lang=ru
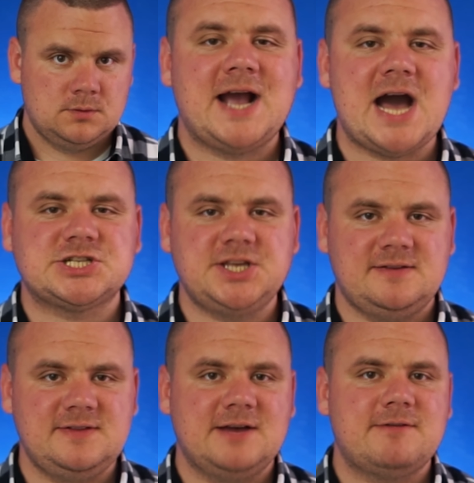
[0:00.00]
Каждый
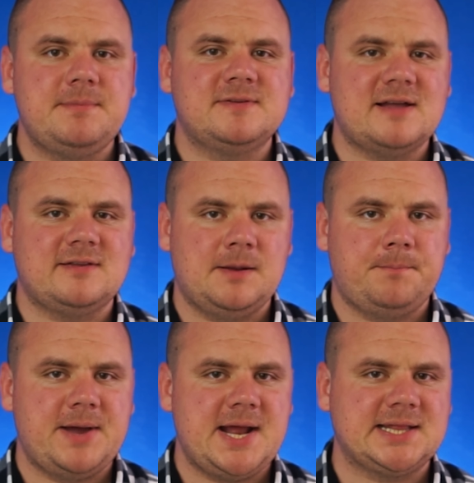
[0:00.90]
из них в
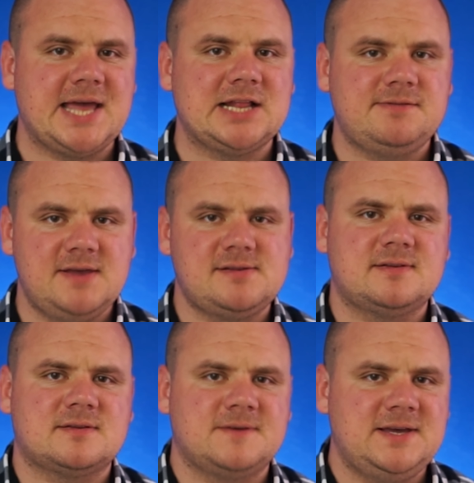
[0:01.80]
обязательном порядке
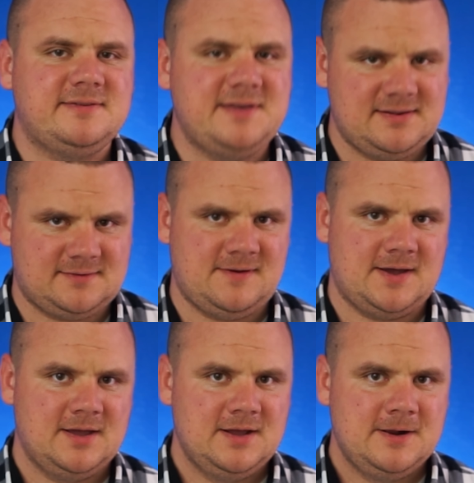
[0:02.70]
ответит за свои
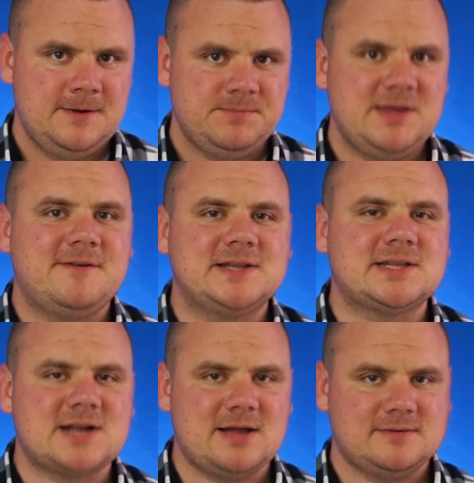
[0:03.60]
действия. И в
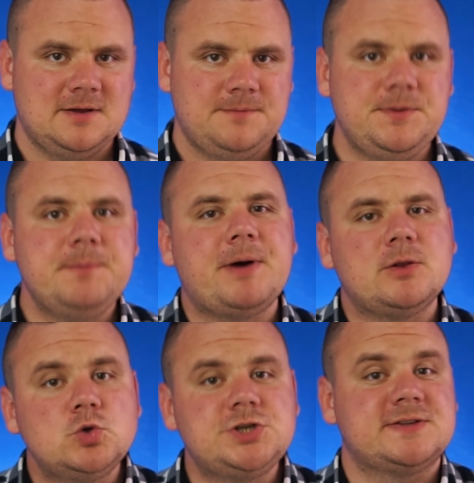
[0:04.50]
этот раз не
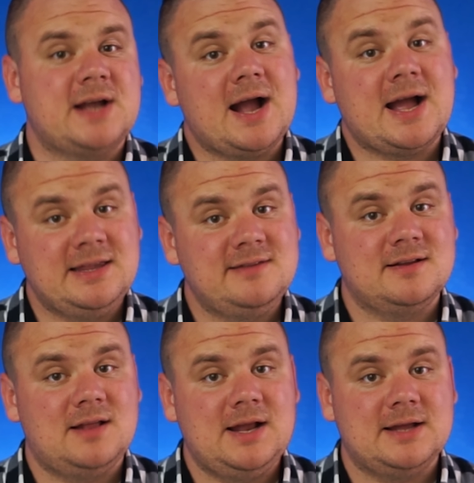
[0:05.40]
получится, как они
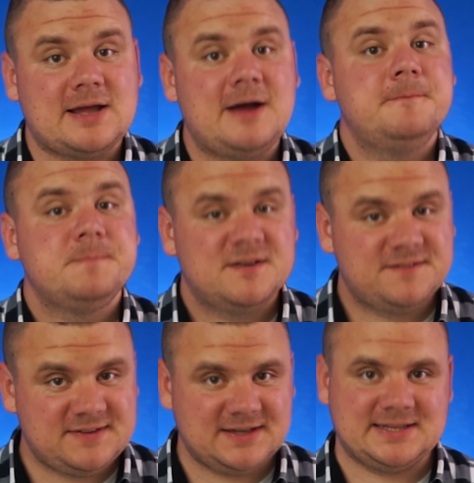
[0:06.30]
делали это
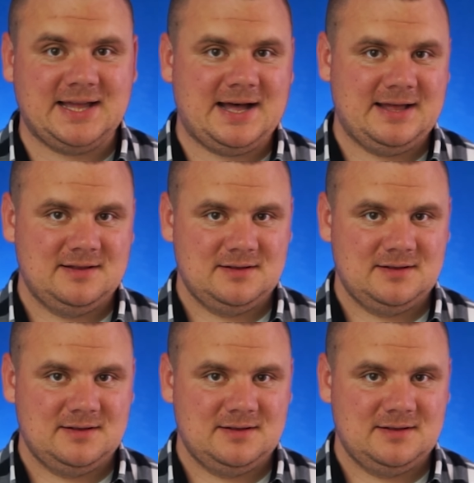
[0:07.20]
всегда.